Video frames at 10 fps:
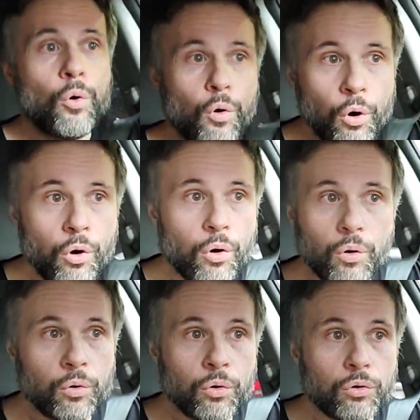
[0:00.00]
O,
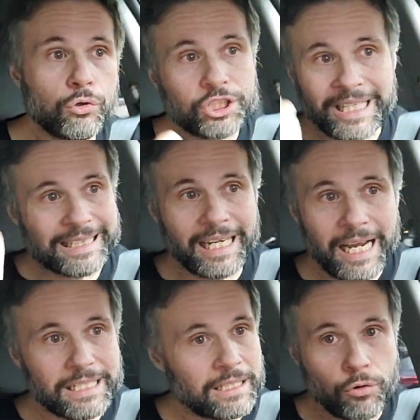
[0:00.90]
o, o
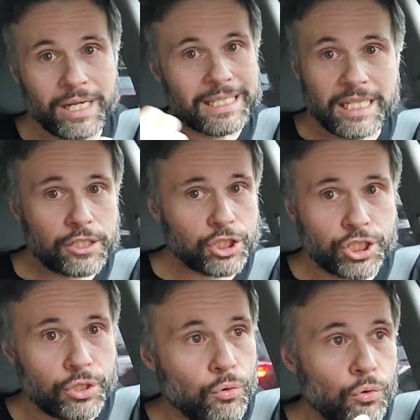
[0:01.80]
xadrez não
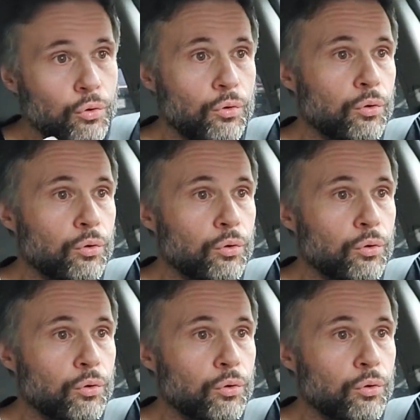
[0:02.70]
existe o,